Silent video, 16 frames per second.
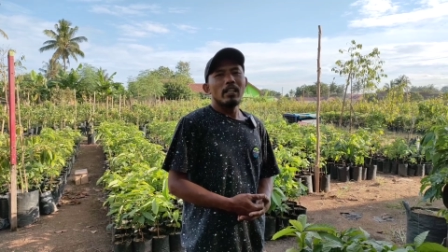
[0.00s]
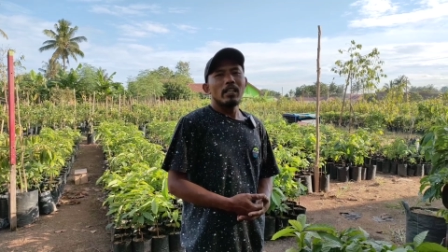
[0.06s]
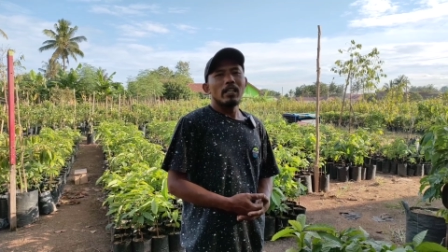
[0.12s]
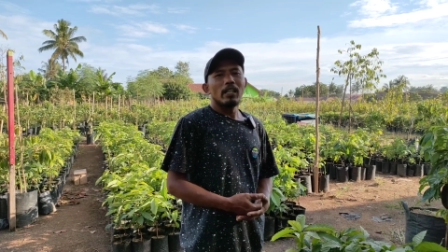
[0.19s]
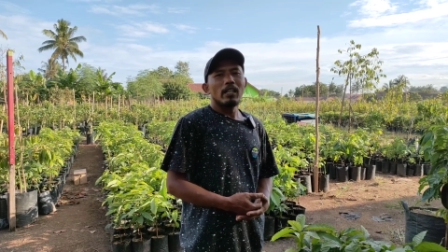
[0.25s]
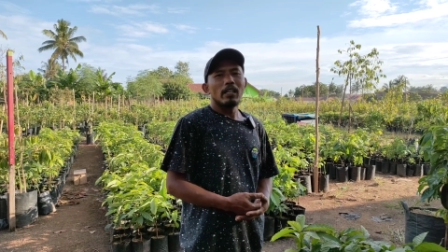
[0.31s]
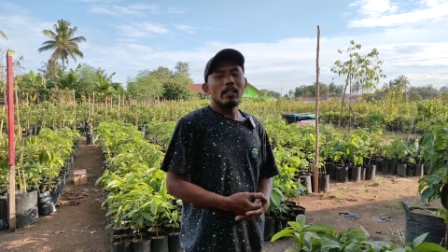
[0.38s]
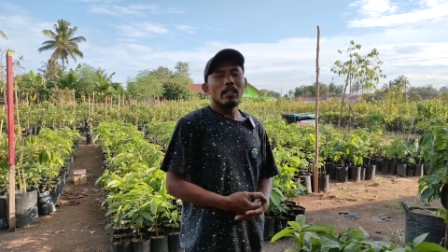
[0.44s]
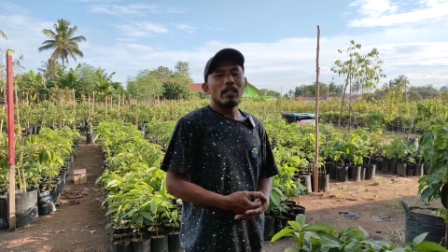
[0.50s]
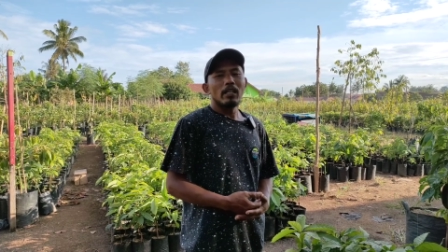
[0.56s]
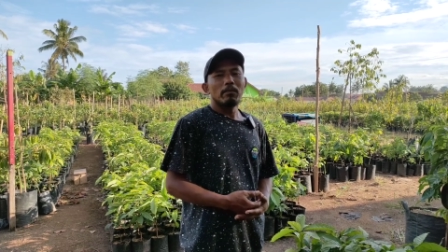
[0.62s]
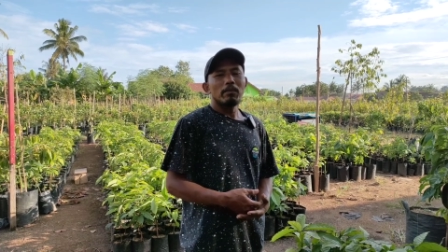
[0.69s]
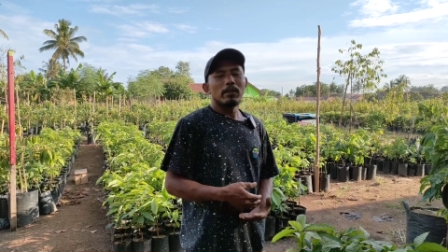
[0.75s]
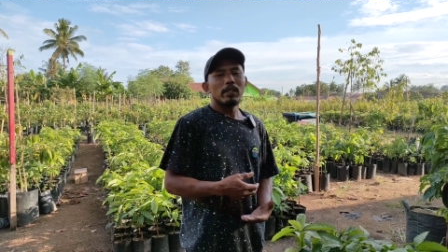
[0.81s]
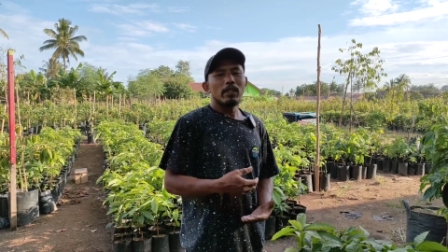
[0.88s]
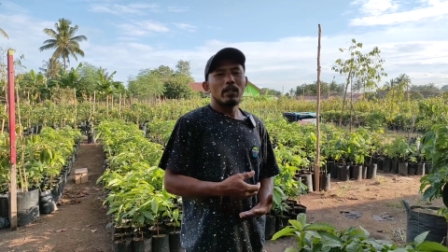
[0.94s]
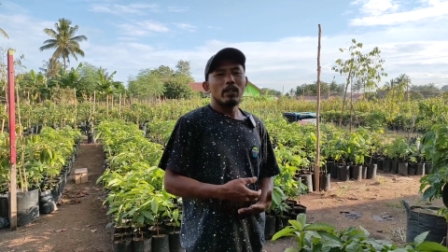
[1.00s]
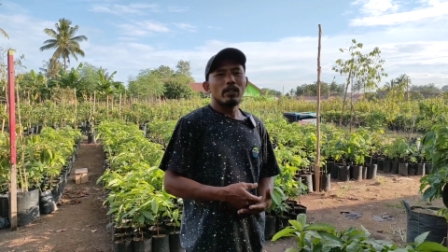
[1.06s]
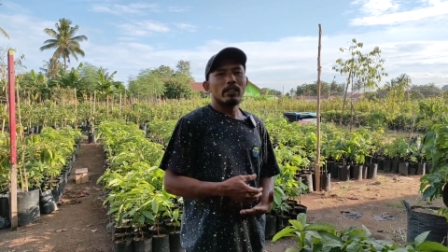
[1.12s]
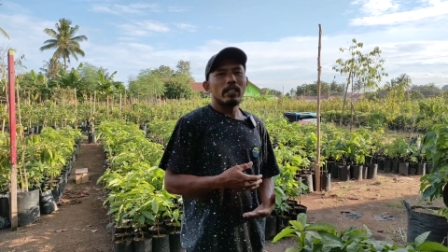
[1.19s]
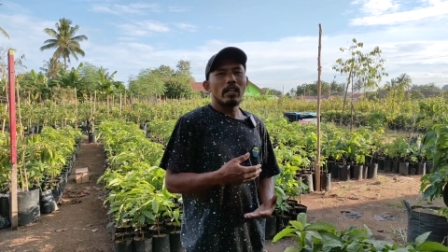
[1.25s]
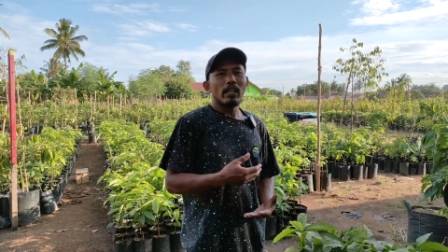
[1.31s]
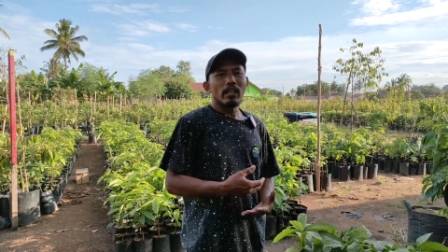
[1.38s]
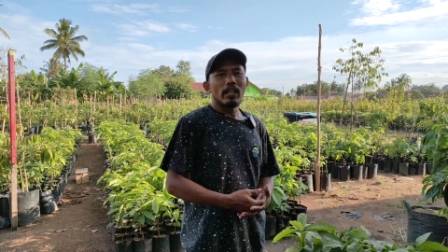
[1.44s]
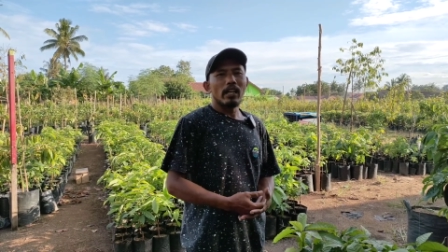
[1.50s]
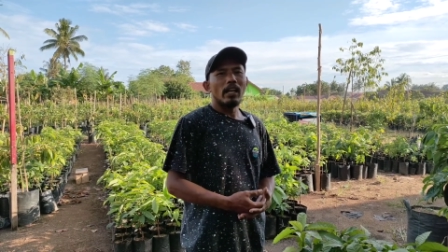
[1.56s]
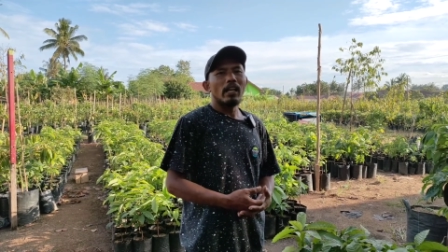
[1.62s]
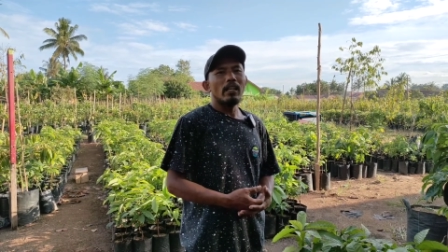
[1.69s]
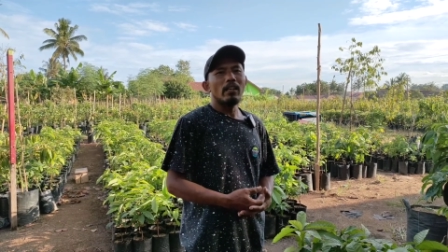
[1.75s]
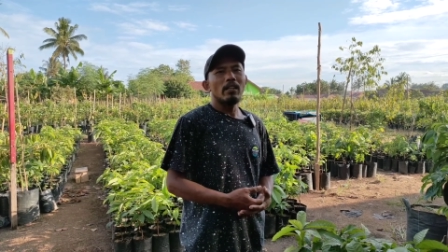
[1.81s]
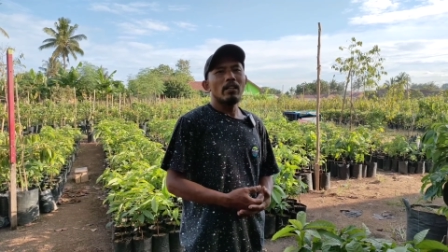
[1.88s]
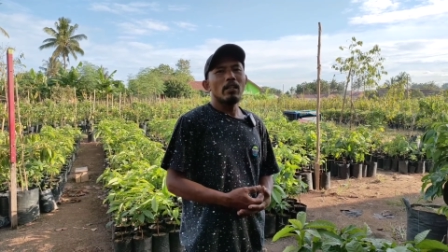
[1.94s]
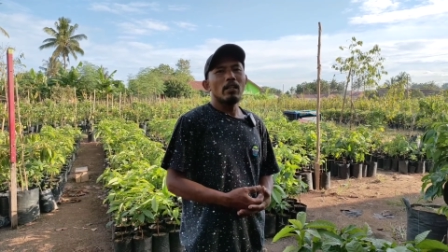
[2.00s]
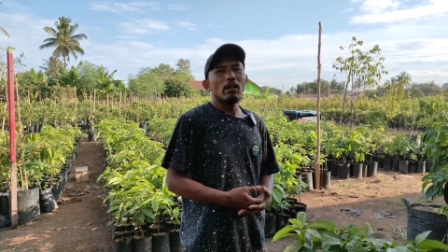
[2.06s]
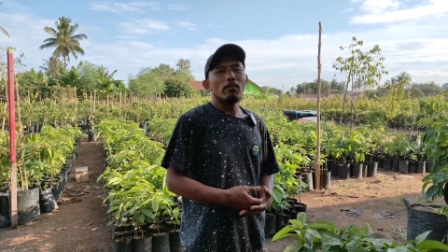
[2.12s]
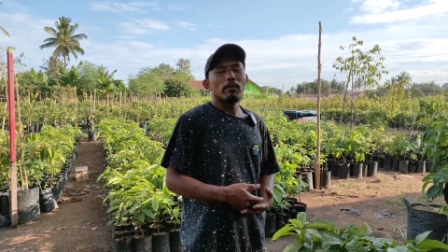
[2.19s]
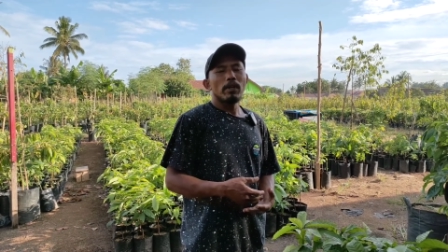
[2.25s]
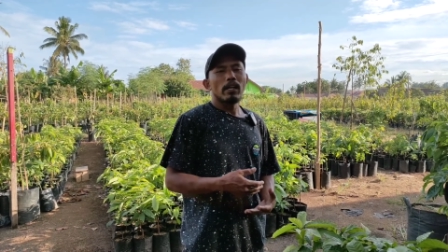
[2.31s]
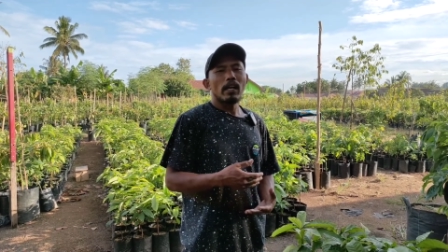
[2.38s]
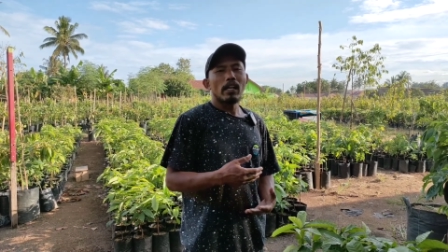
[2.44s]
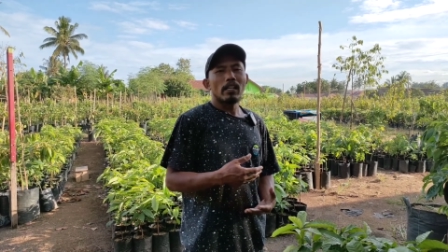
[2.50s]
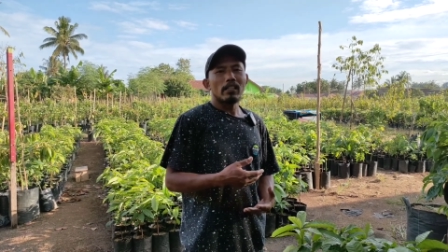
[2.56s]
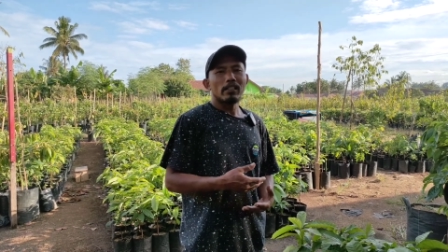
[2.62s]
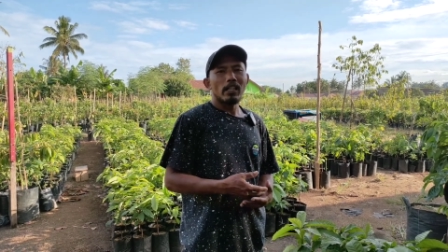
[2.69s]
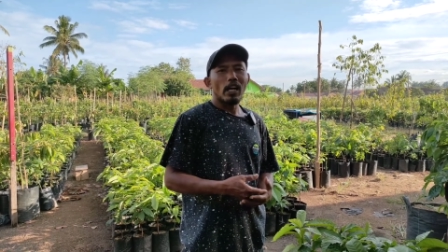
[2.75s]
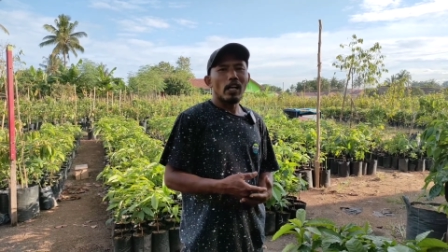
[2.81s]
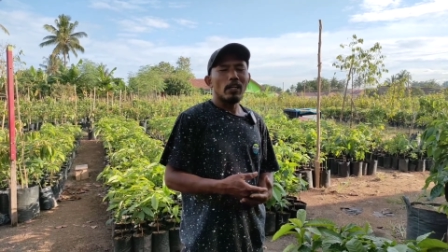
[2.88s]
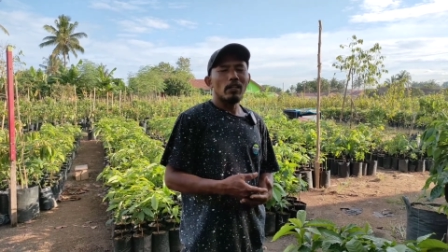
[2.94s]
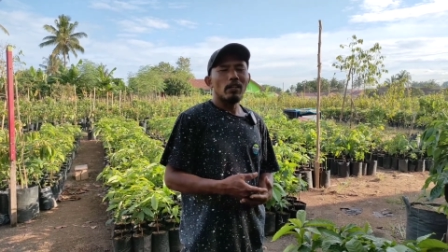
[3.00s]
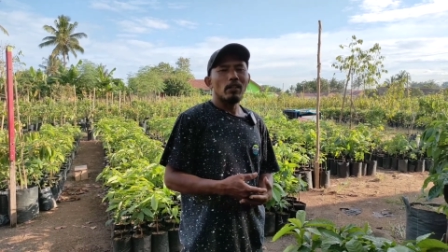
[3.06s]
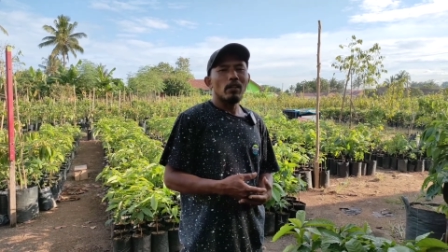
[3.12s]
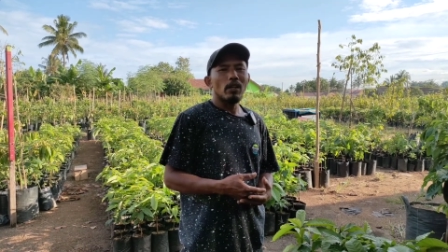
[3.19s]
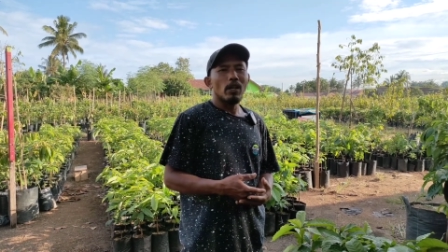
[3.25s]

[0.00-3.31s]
e, Video cara merangsang